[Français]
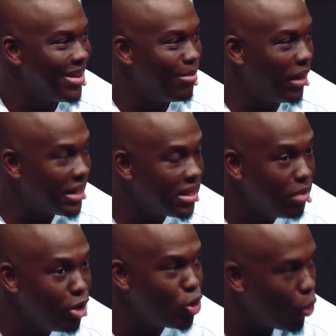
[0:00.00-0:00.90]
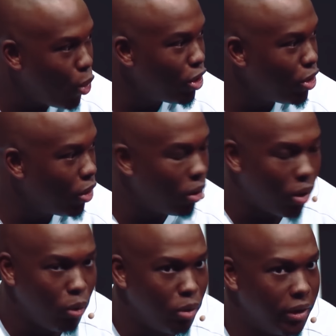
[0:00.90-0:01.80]
Parce qu'à la minute où vous commencez, vous vous
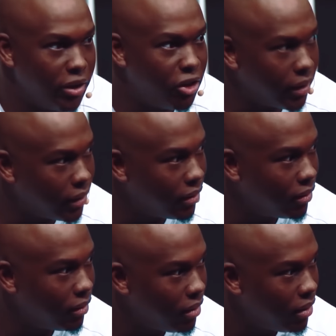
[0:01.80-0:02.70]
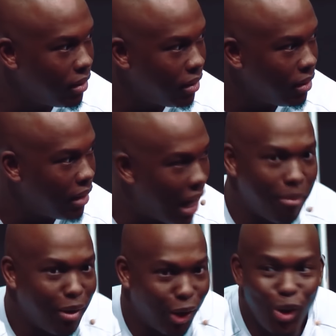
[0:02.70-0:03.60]
dites ⁇ Oh mon Dieu,
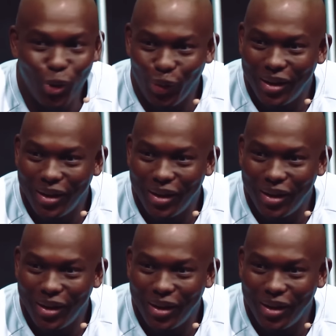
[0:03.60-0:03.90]
je suis seul